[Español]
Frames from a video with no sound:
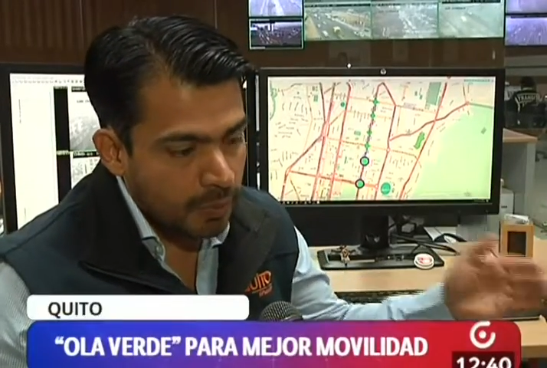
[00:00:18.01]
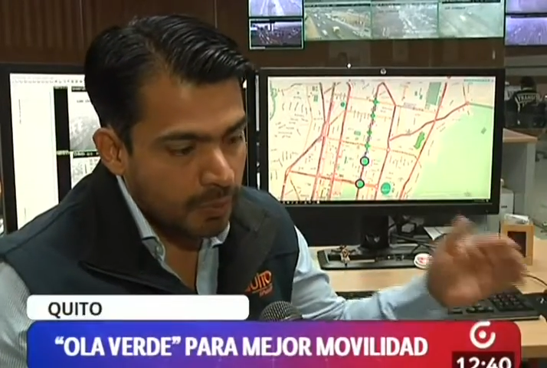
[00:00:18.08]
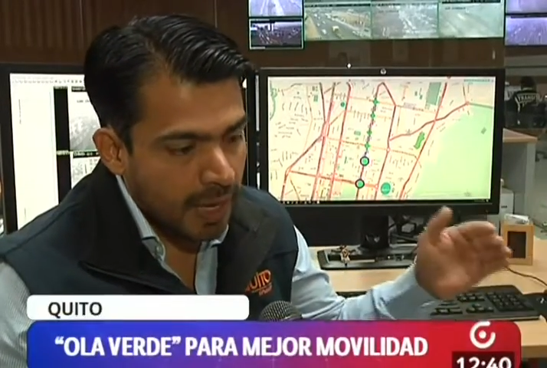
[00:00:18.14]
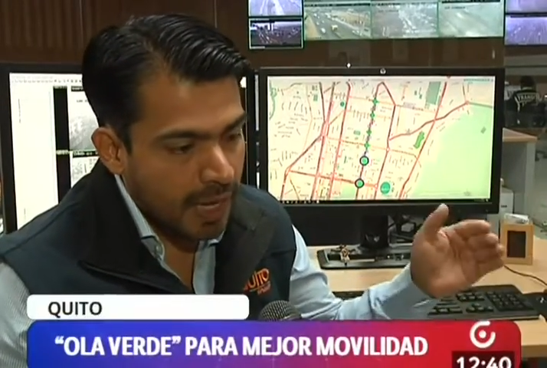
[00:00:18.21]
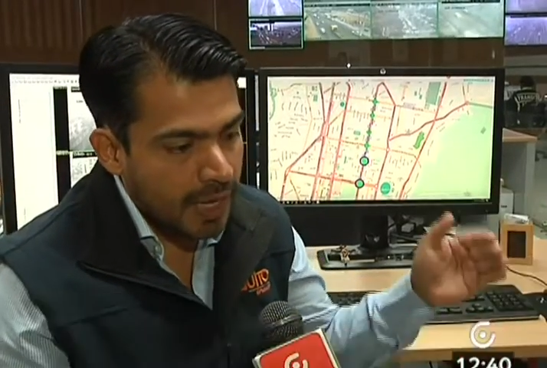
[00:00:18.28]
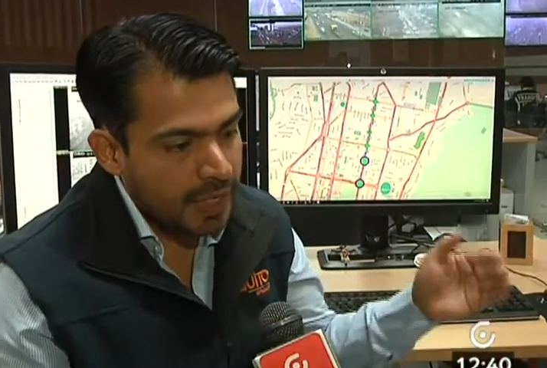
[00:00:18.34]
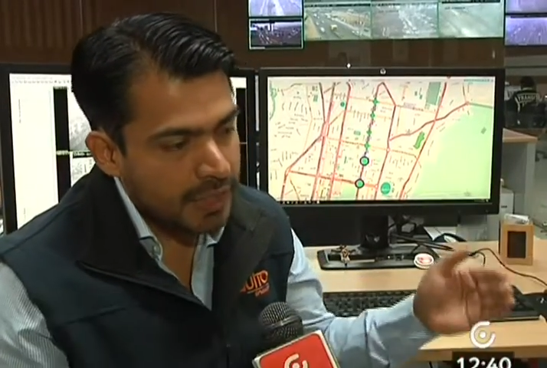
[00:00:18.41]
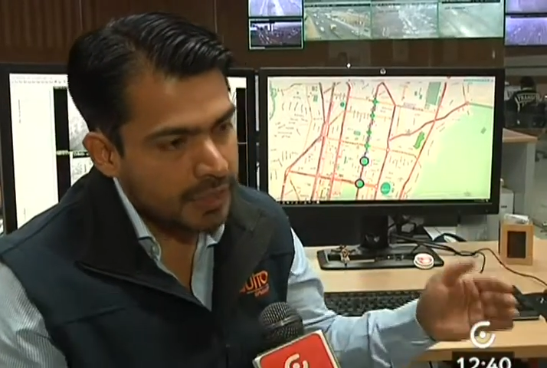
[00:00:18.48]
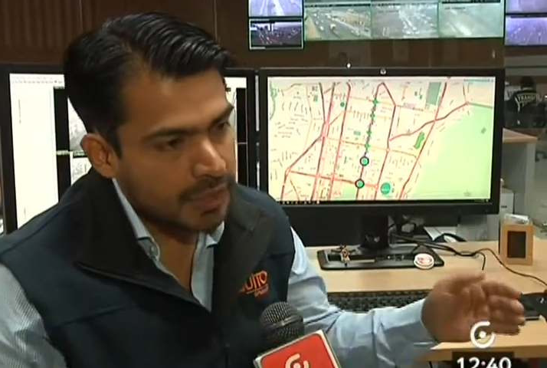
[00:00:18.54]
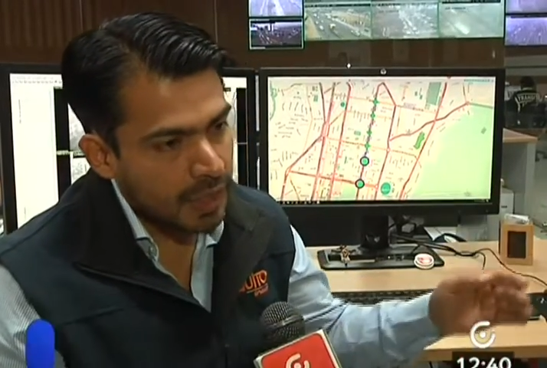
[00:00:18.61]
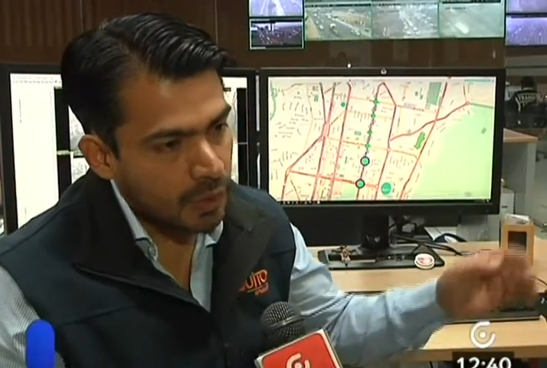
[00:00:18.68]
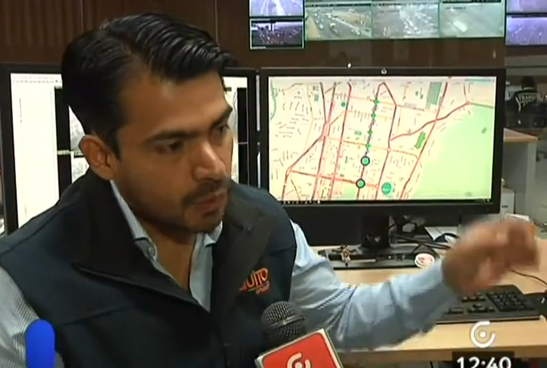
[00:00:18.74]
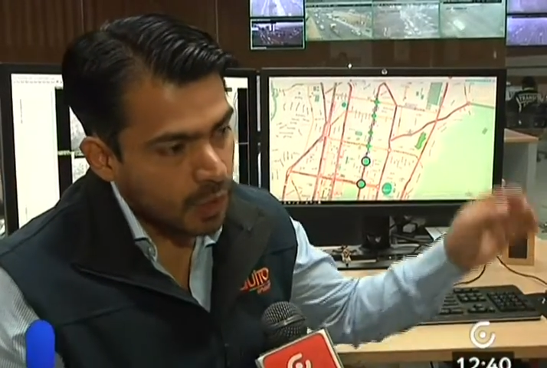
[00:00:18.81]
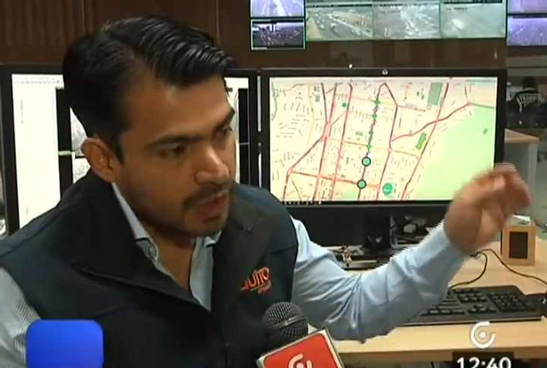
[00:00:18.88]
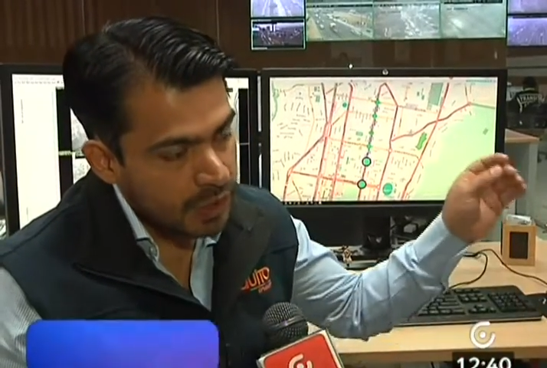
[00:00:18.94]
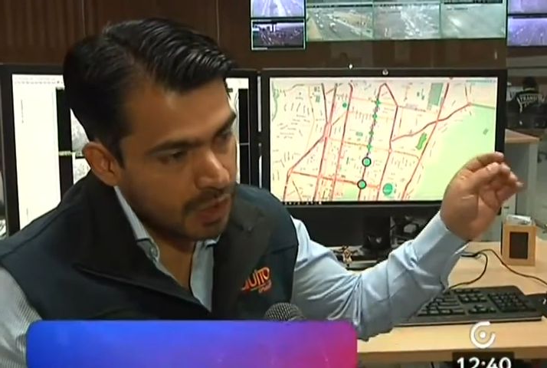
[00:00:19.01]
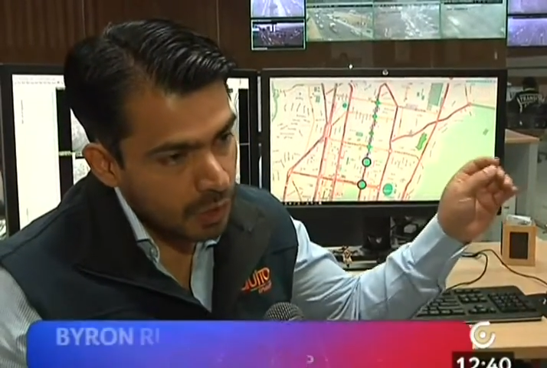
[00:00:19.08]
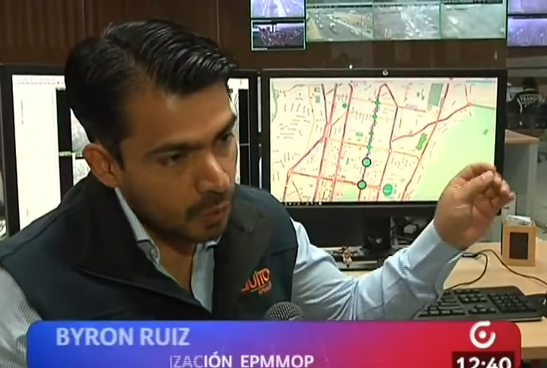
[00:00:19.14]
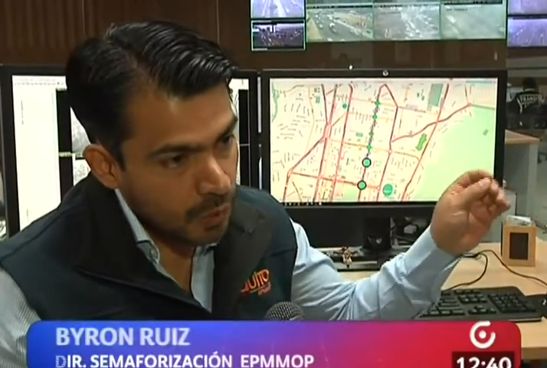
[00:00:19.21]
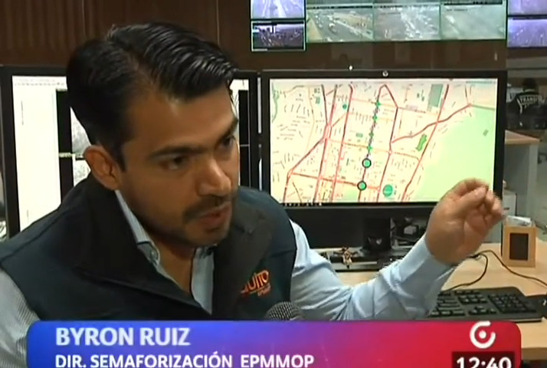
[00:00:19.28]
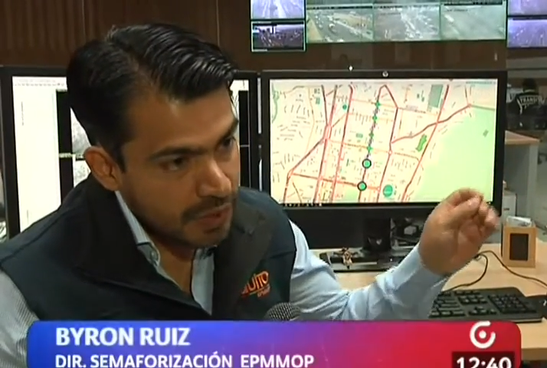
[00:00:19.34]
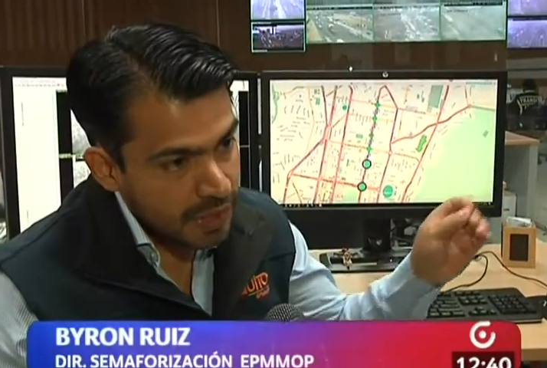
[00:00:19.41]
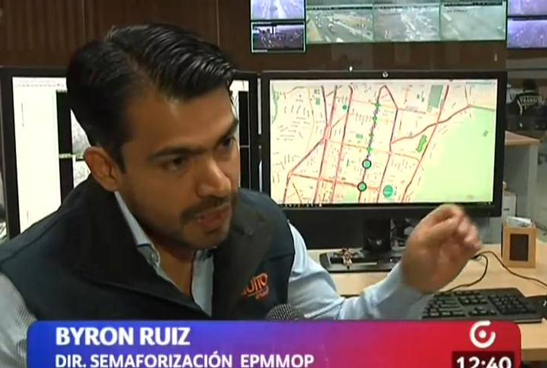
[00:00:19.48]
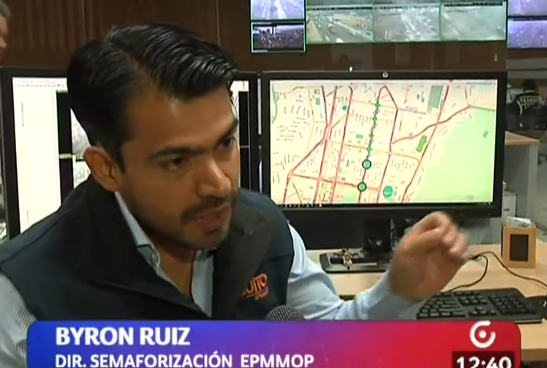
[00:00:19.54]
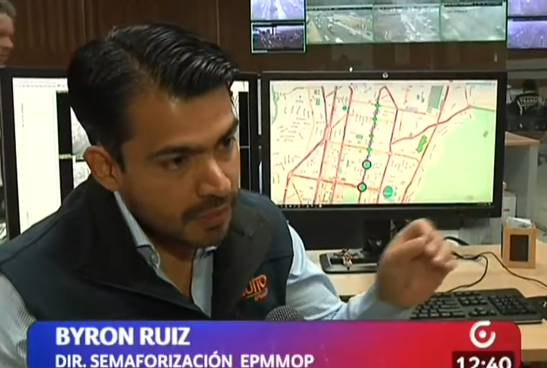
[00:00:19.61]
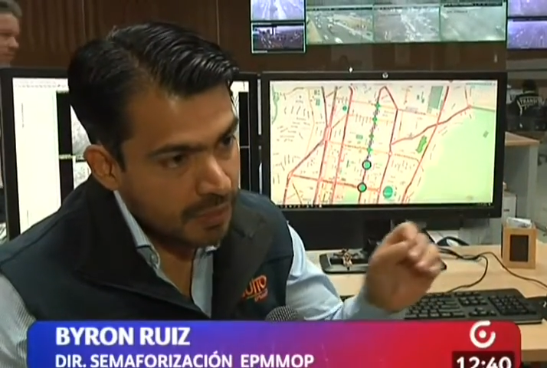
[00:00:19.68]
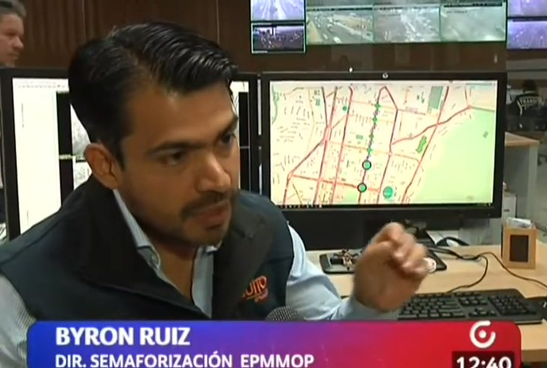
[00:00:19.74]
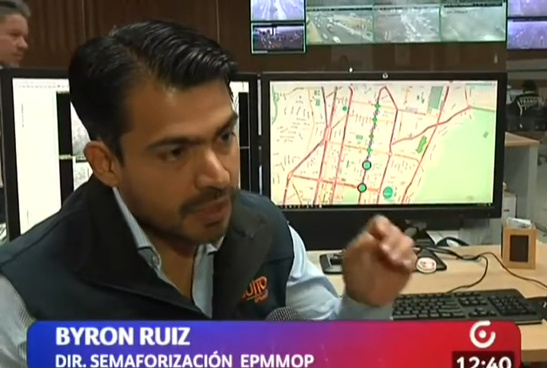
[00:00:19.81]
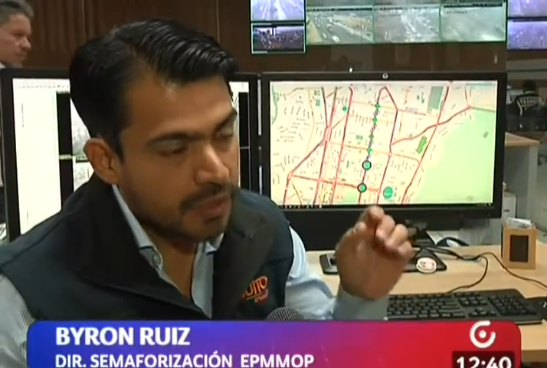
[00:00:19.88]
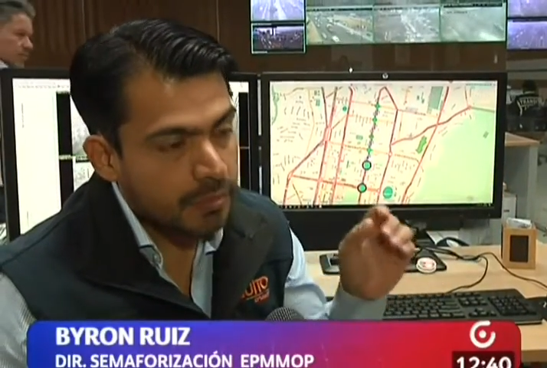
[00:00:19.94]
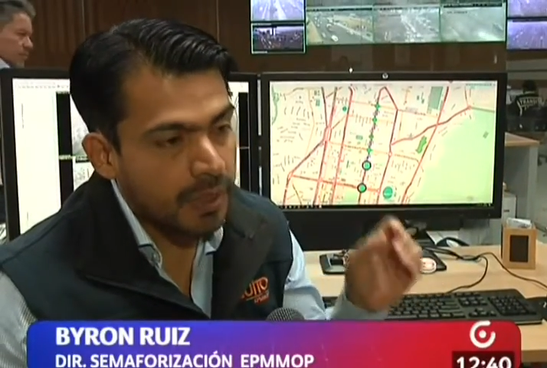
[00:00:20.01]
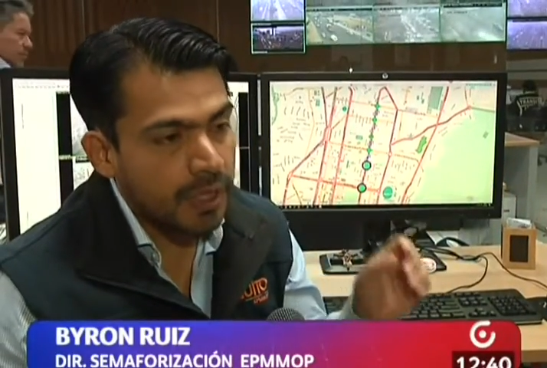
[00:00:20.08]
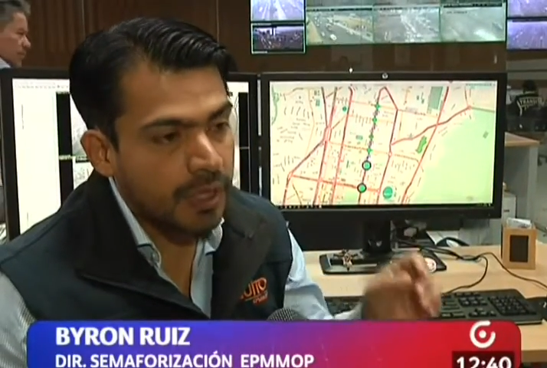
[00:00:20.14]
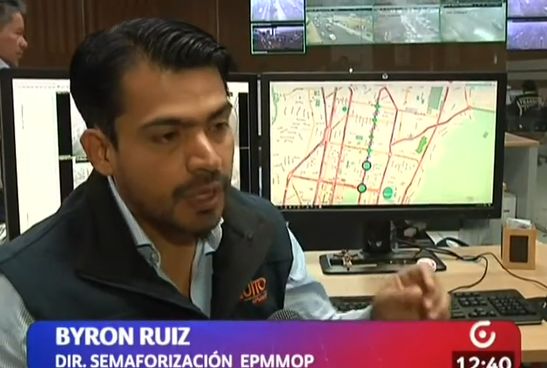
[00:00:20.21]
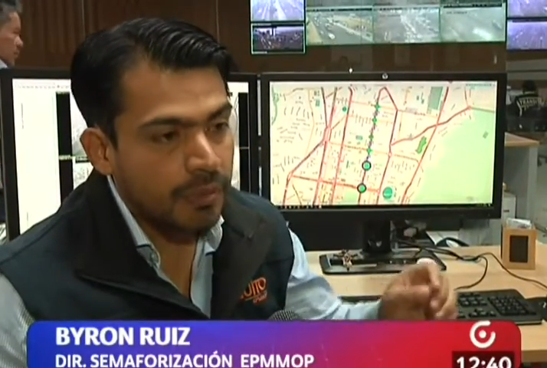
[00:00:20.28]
va a estar una secuencia de verde para que